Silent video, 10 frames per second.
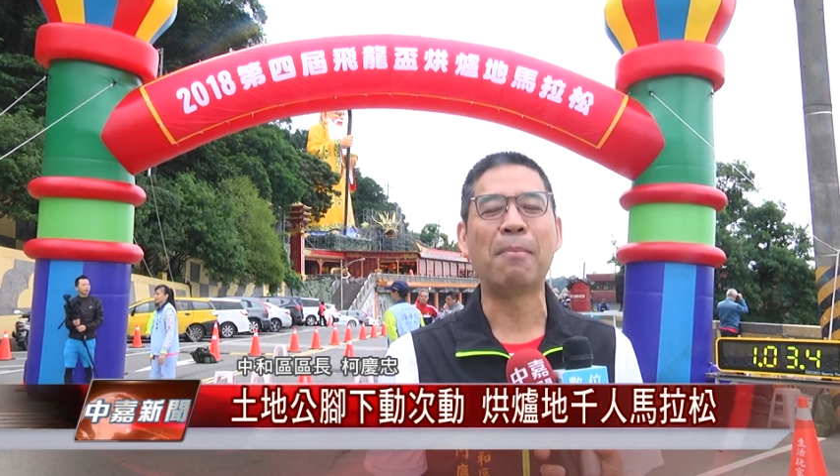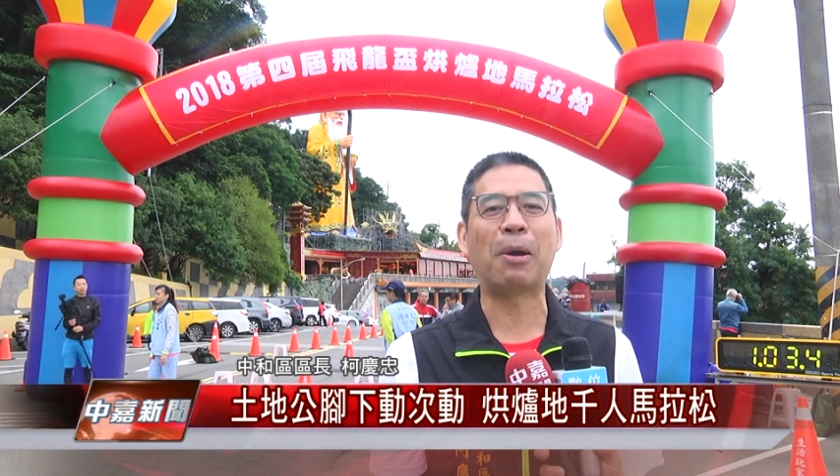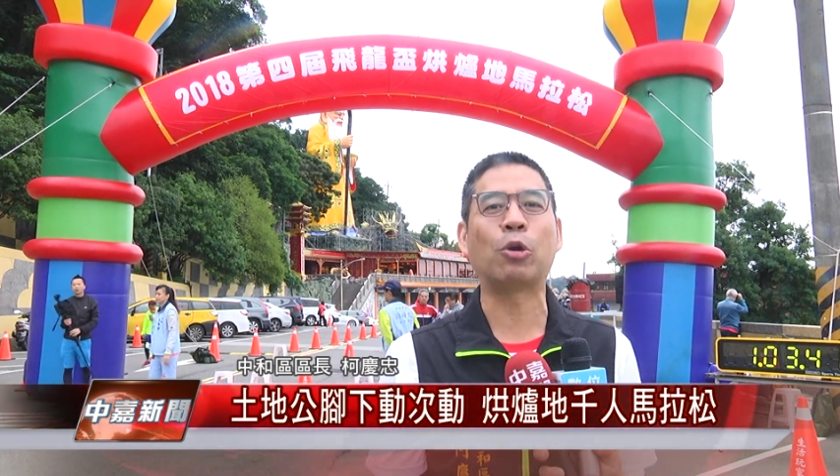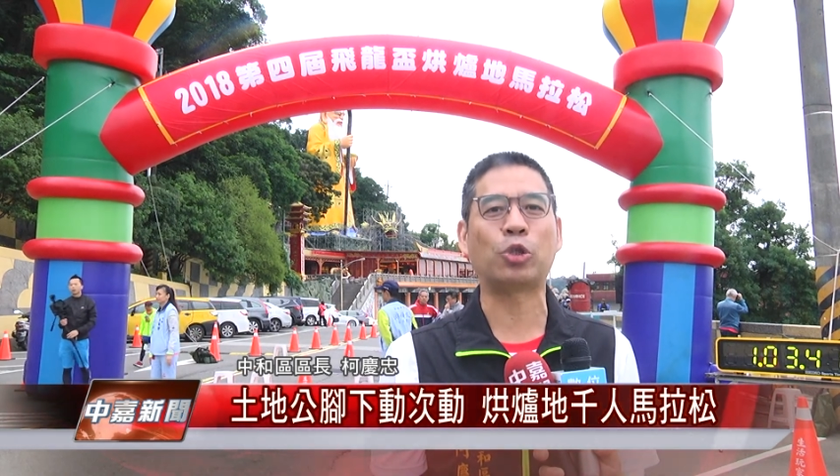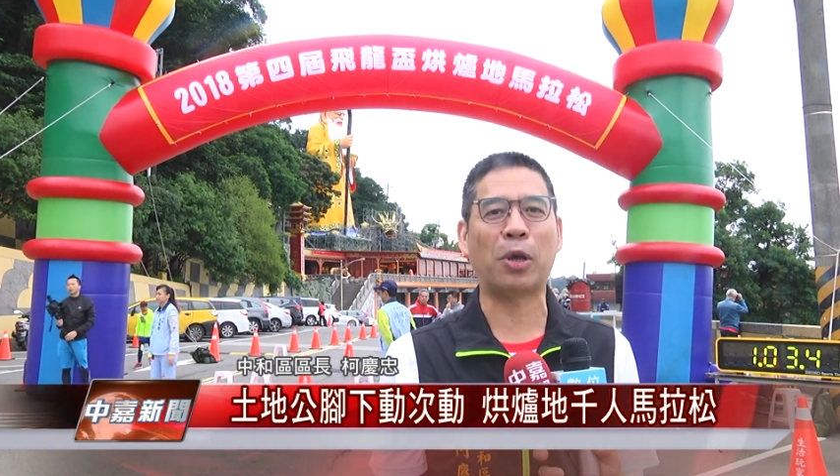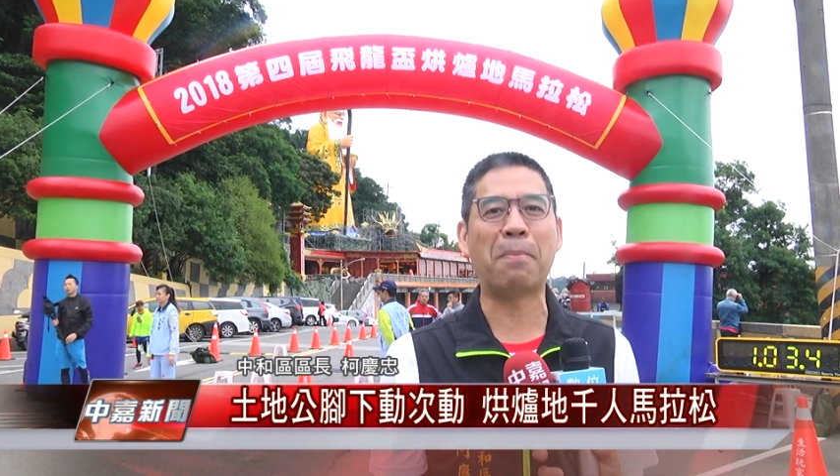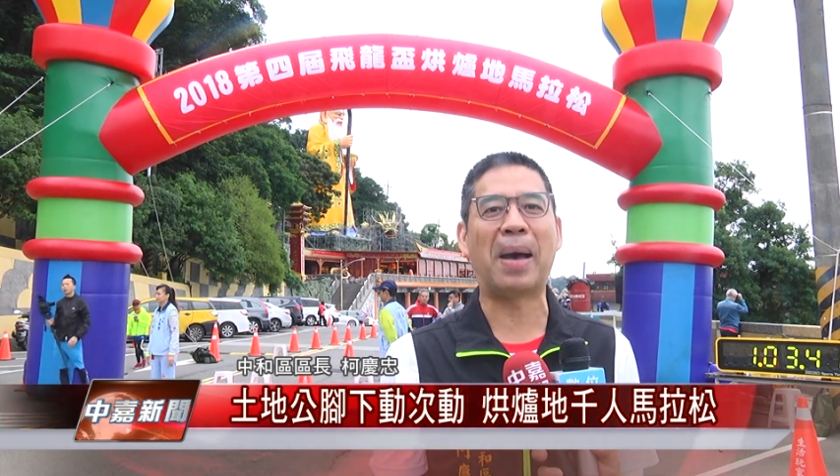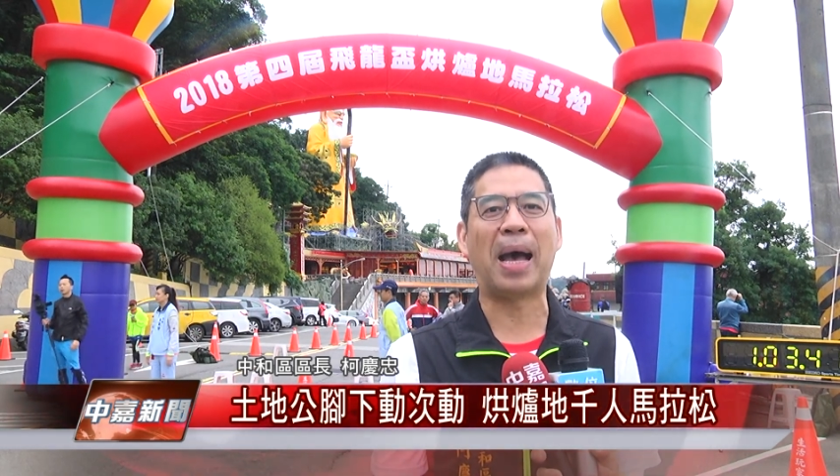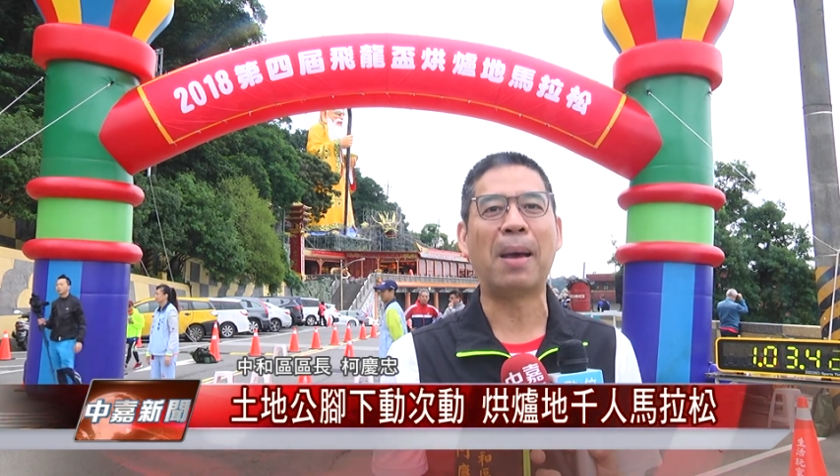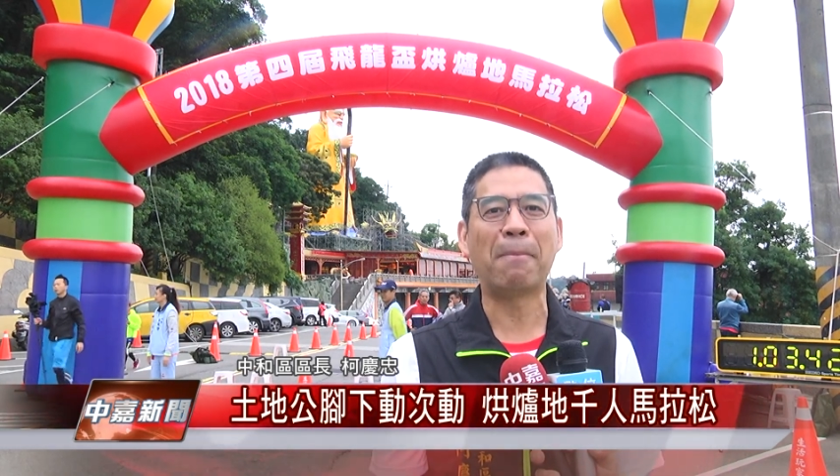包括全
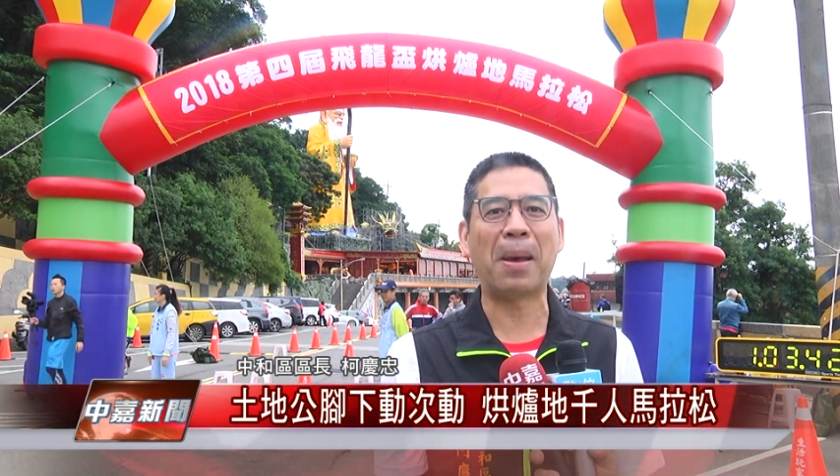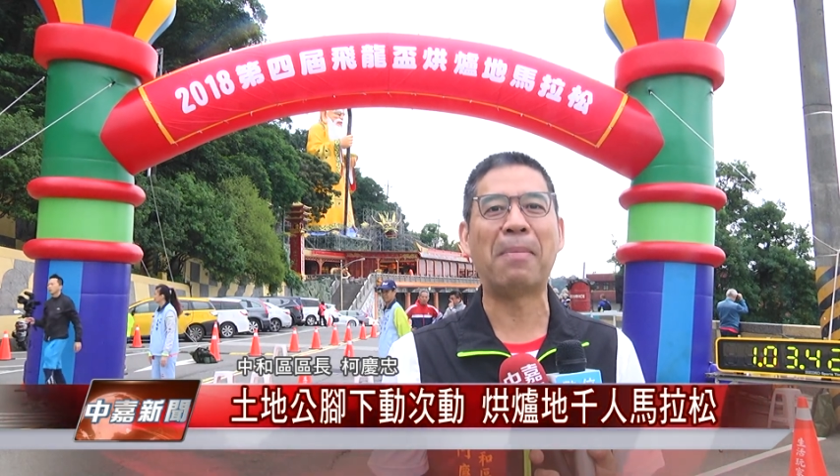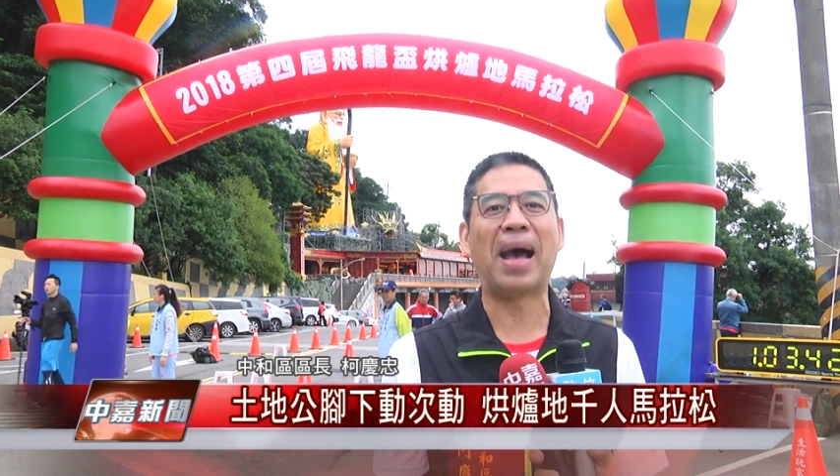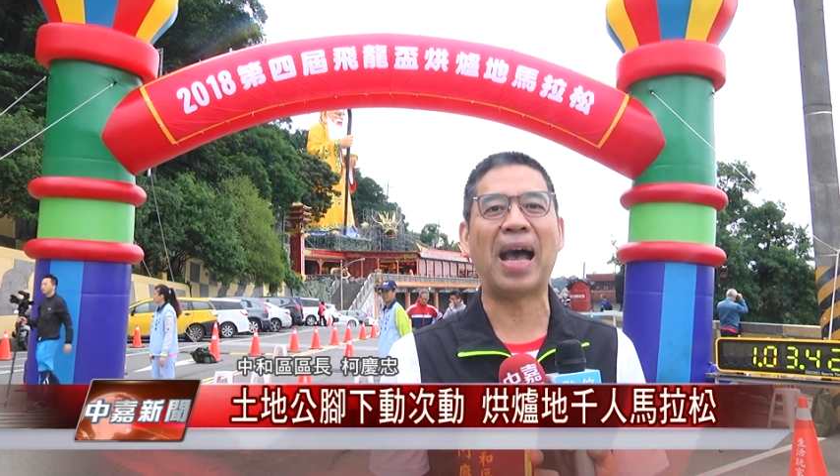马、半马，